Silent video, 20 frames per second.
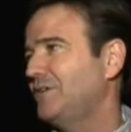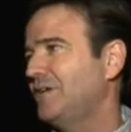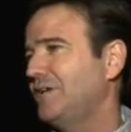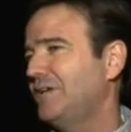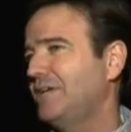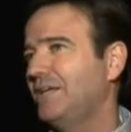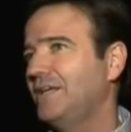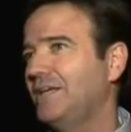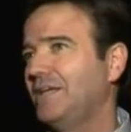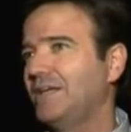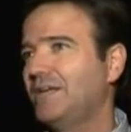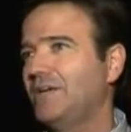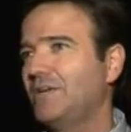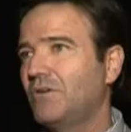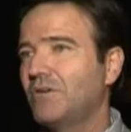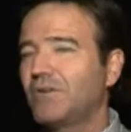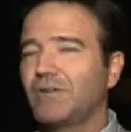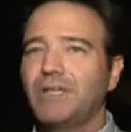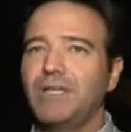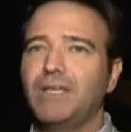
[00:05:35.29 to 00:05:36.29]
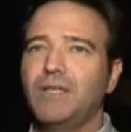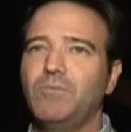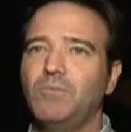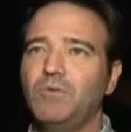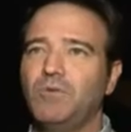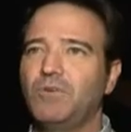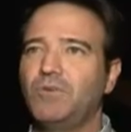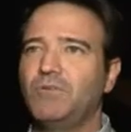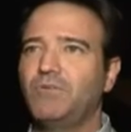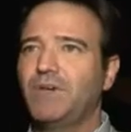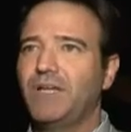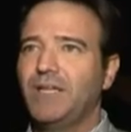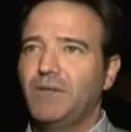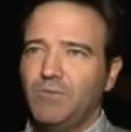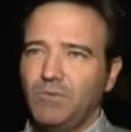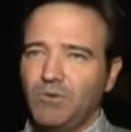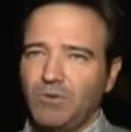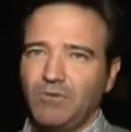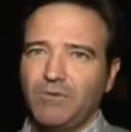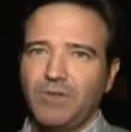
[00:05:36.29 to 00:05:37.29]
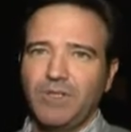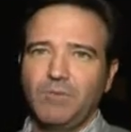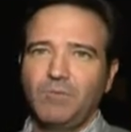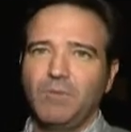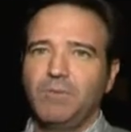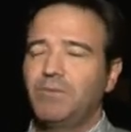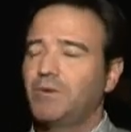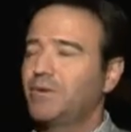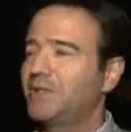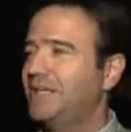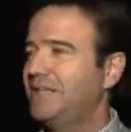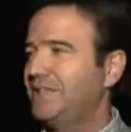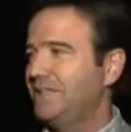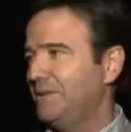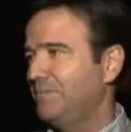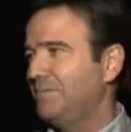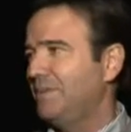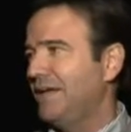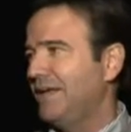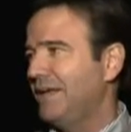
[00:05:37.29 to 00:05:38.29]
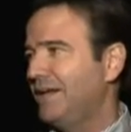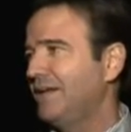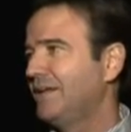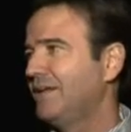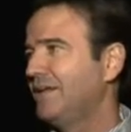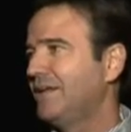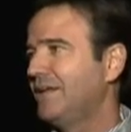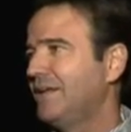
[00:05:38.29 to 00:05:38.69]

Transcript: que, acordéis del mundo cofrade, el mundo cofrade es muy importante en Málaga